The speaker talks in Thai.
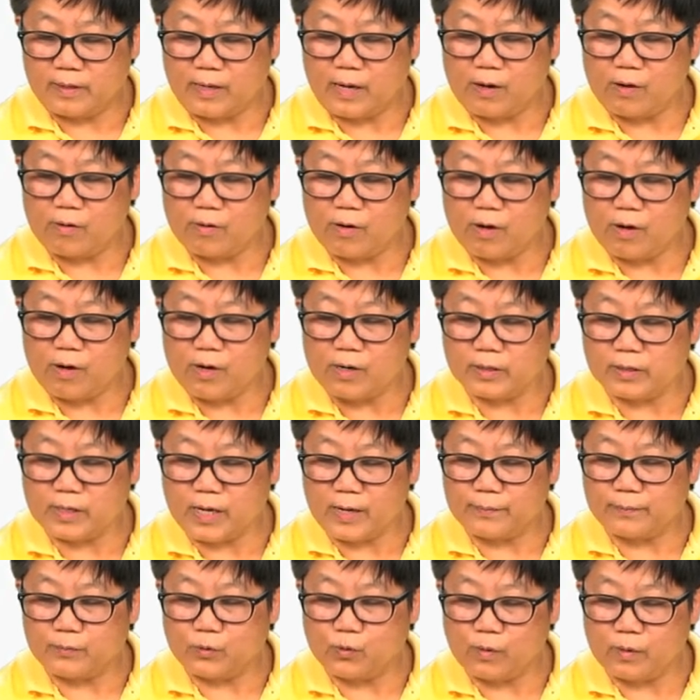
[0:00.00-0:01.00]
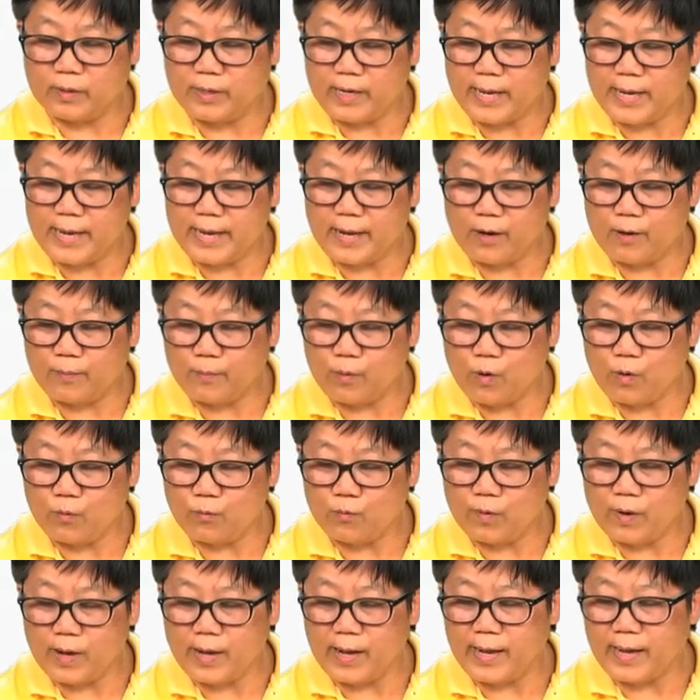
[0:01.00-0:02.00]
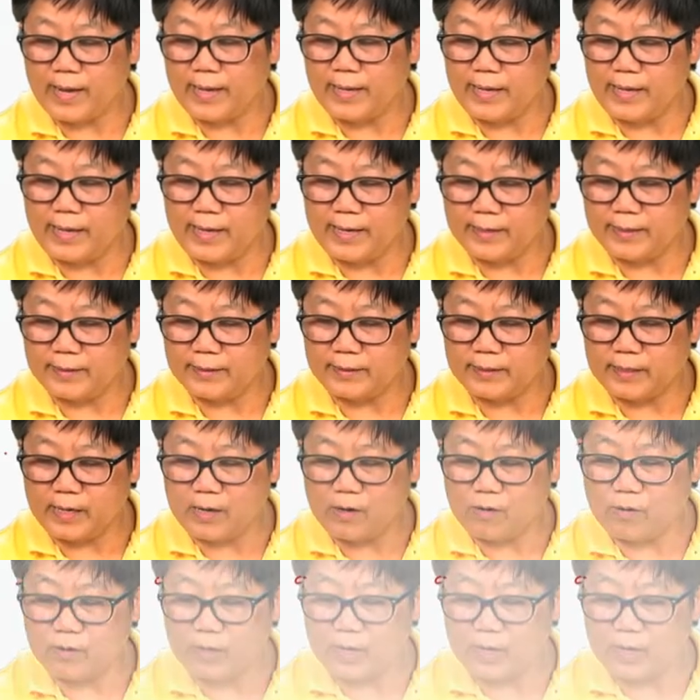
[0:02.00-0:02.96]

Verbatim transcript: เราก็คำนวณแล้วพบว่า n เท่า